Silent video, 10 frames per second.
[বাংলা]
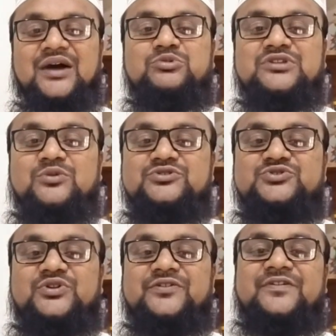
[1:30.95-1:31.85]
আবু দাউদ
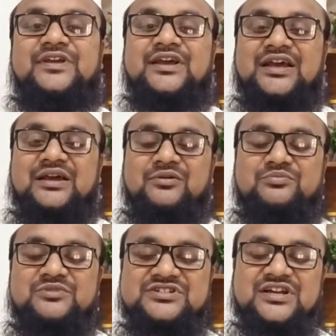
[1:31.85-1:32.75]
শরীফে এবং
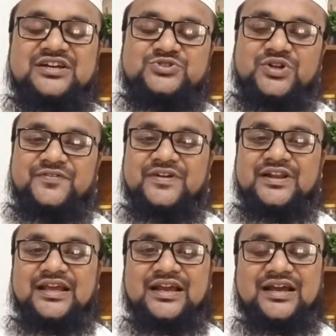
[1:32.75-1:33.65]
মিশকাত
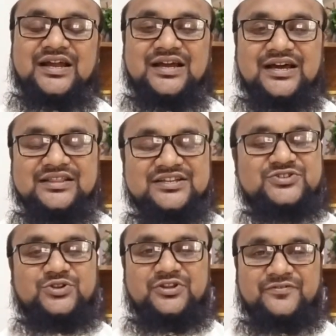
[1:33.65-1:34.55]
শরীফের একখানা
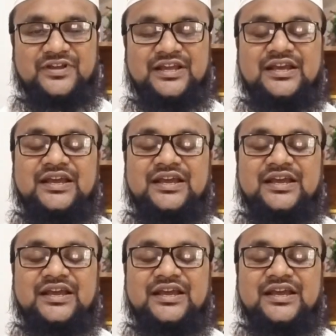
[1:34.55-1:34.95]
হাদিস শরীফে